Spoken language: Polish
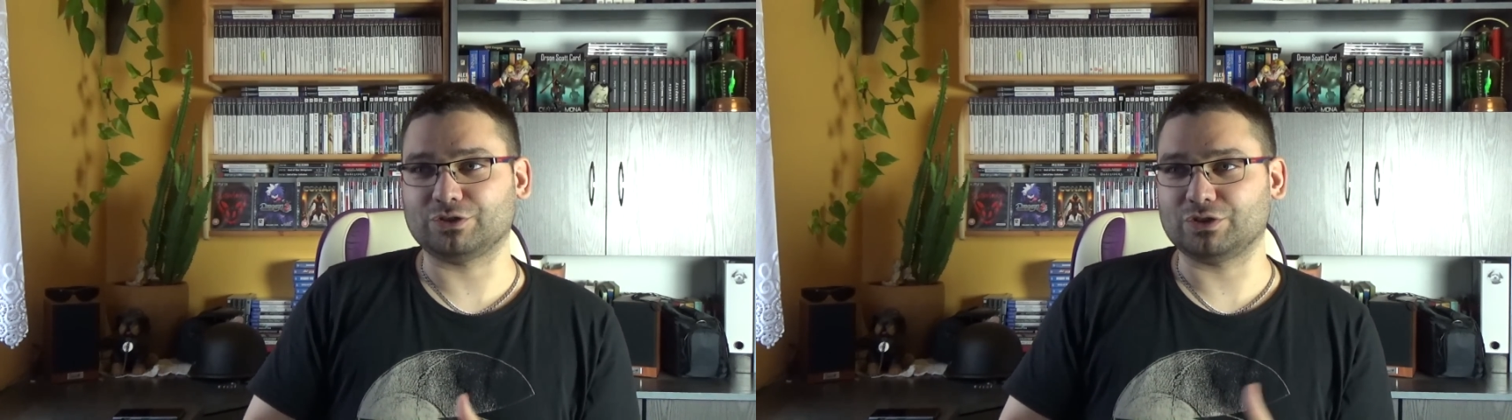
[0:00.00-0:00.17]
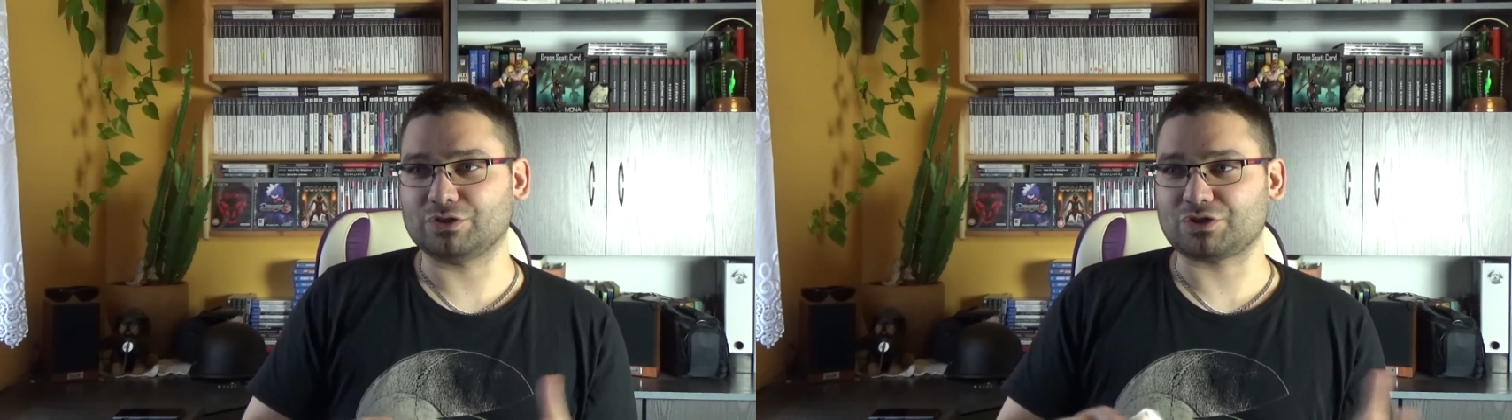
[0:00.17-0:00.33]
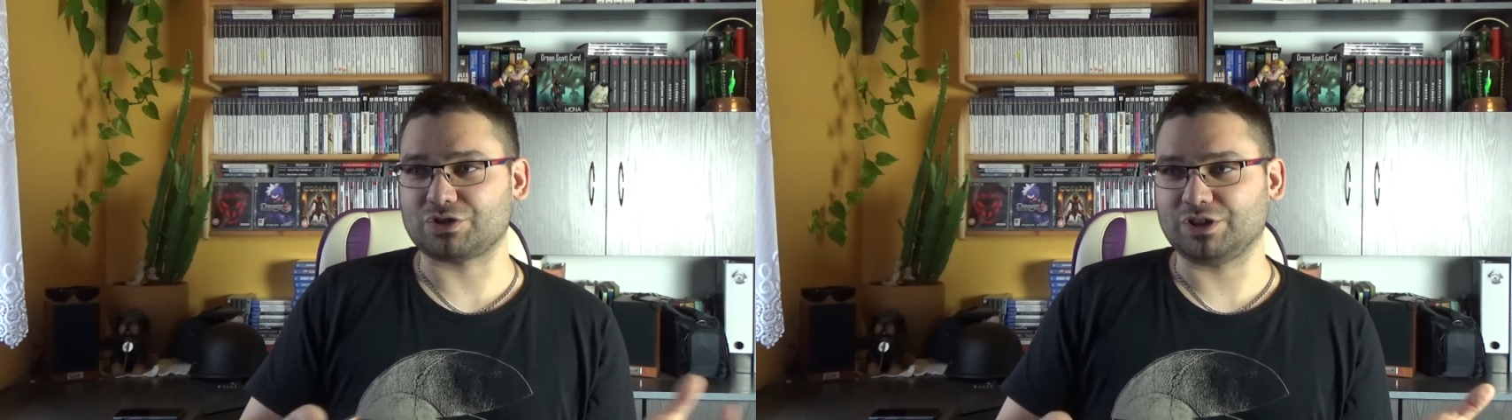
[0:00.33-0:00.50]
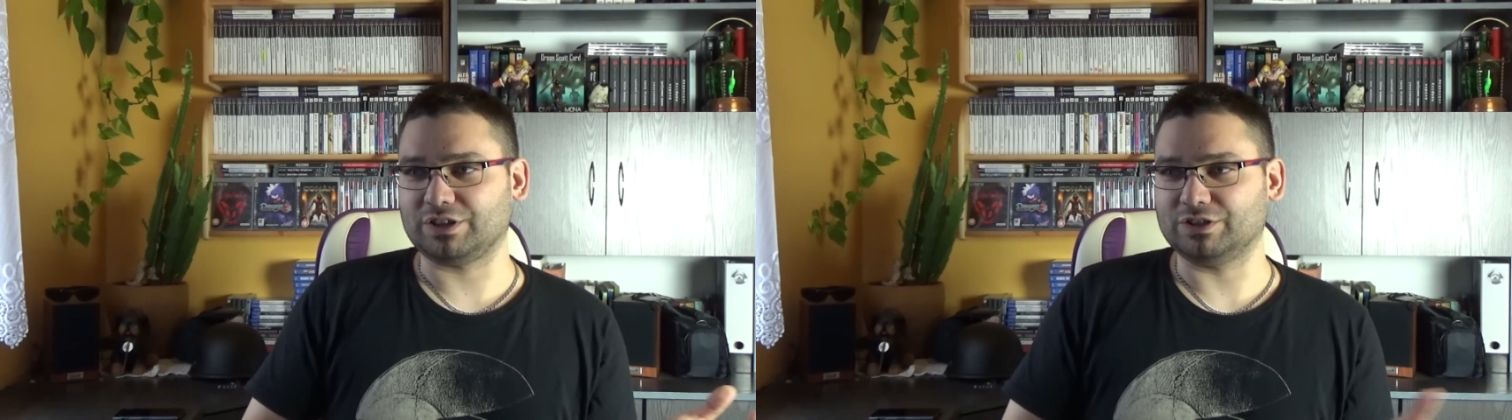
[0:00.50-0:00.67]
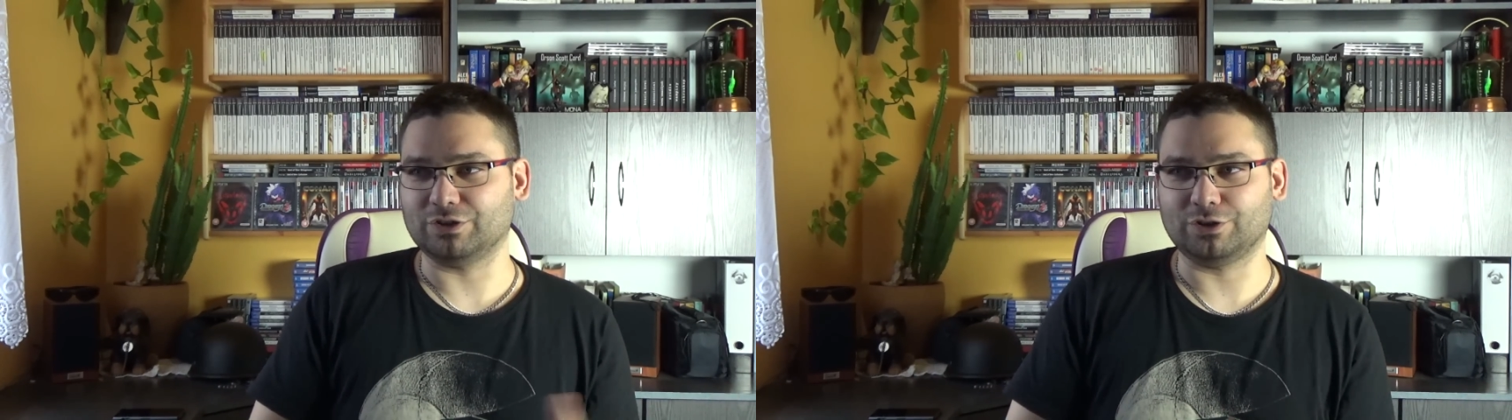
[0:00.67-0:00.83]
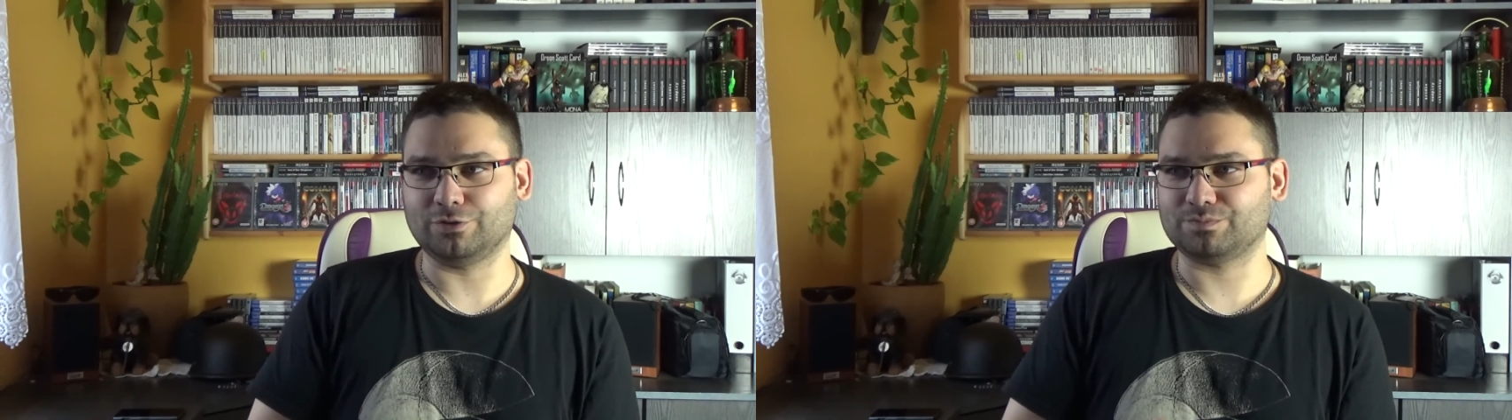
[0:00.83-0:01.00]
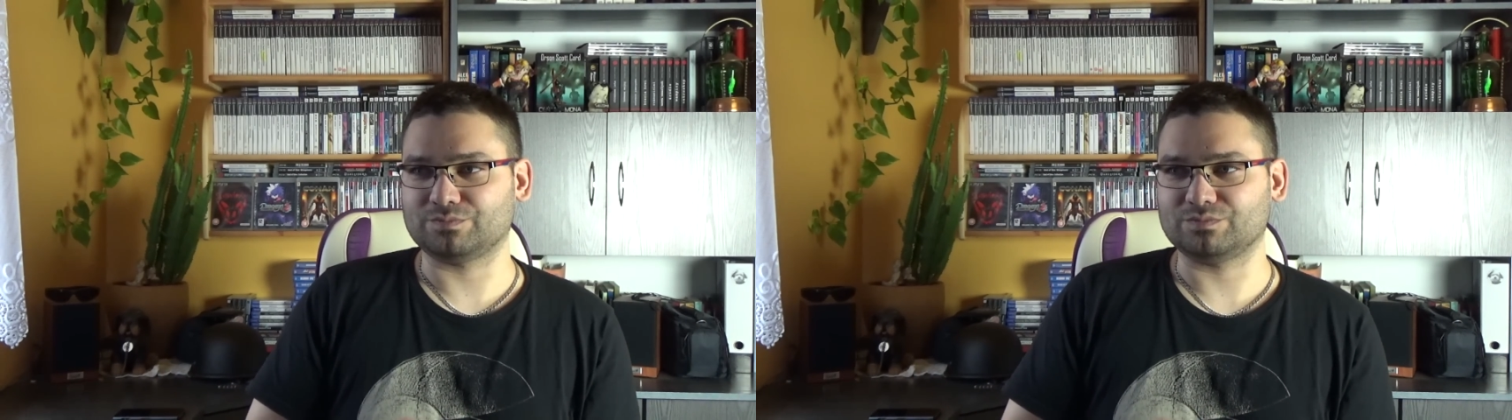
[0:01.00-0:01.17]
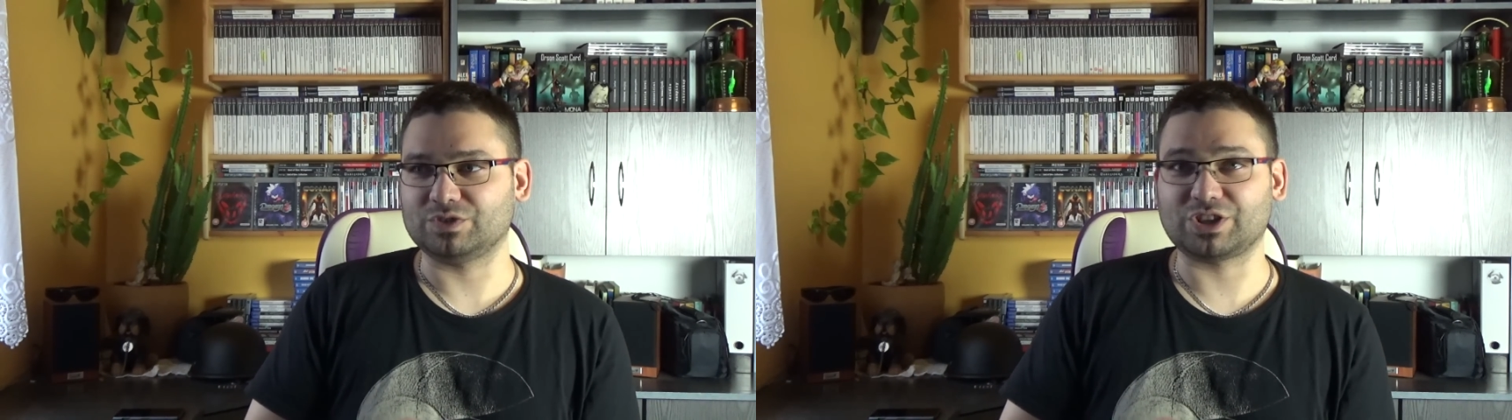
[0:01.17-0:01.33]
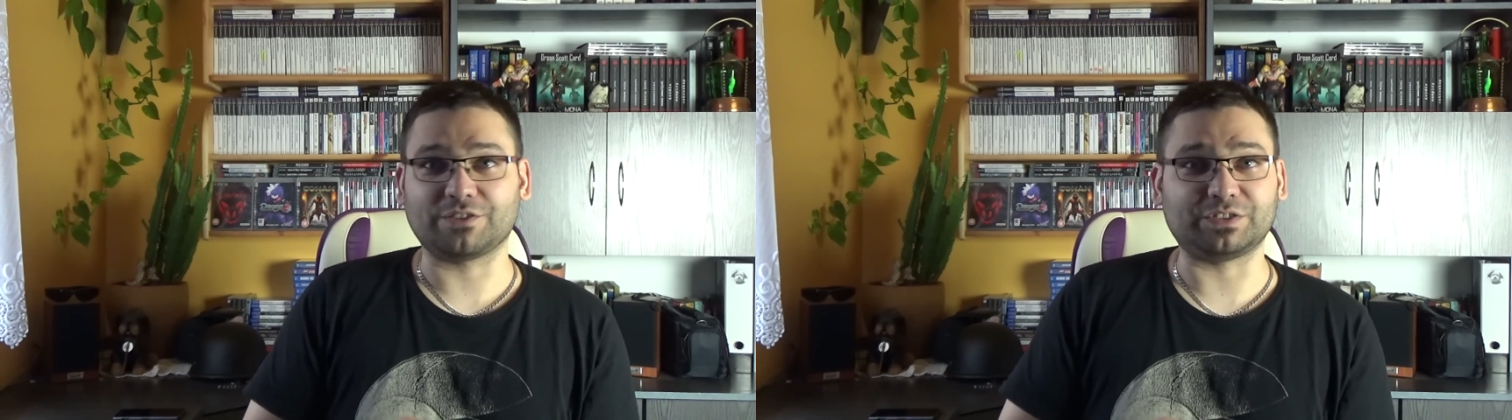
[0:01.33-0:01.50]
odnośnik do
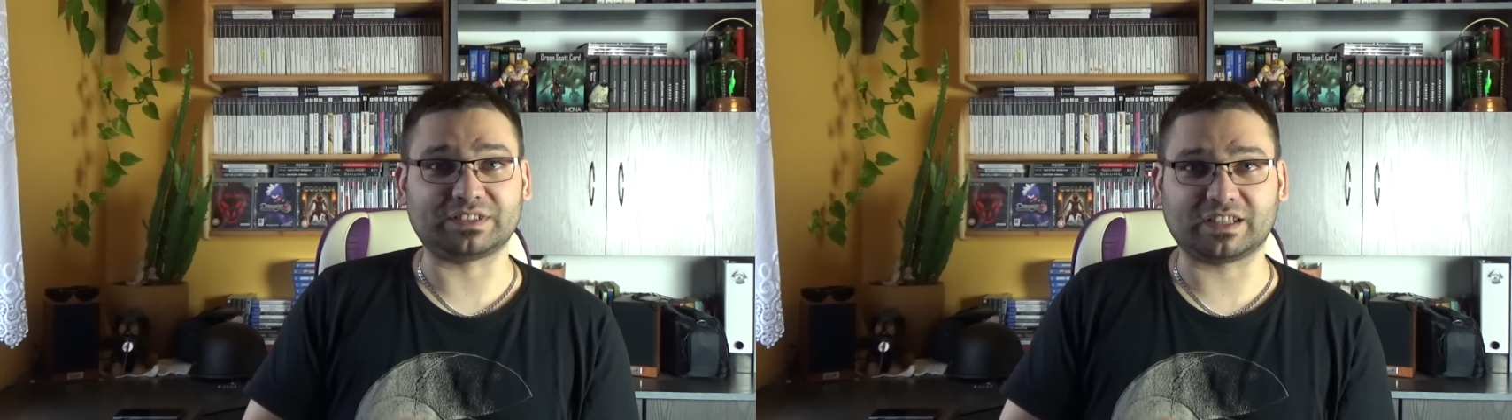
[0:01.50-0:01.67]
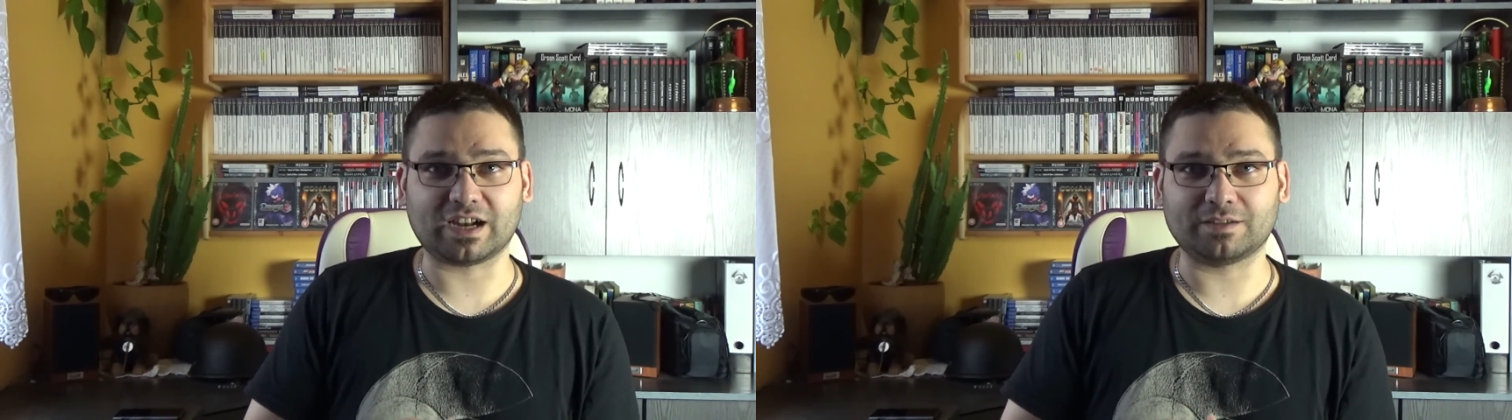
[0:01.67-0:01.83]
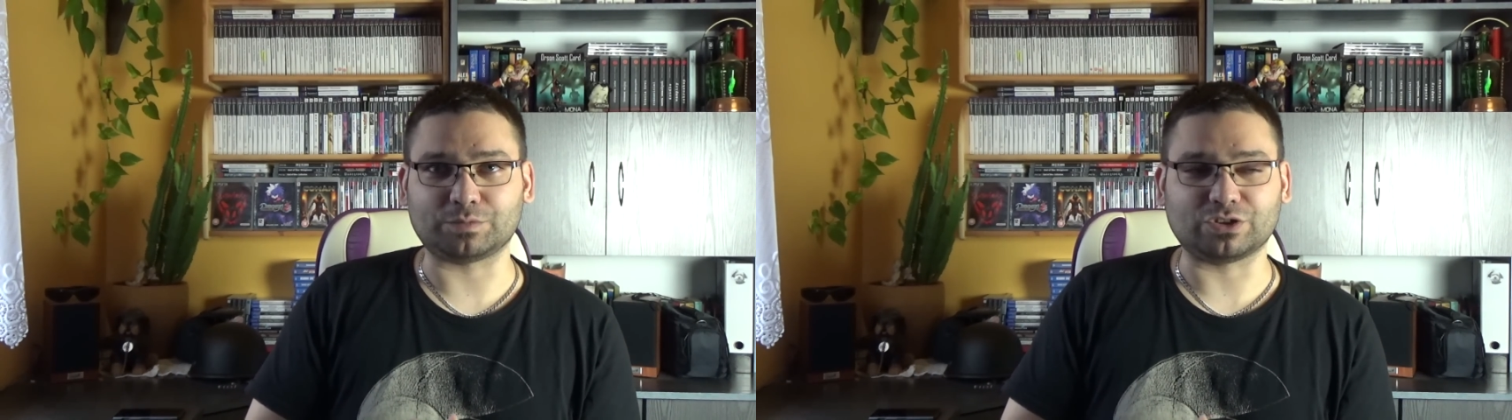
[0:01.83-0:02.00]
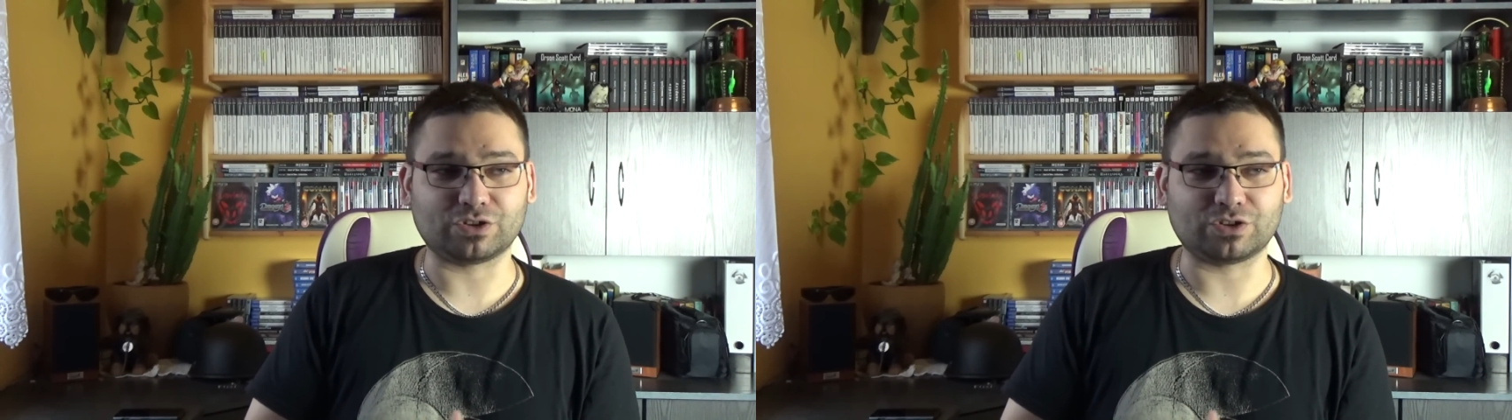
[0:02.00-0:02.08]
Szafy z Grami,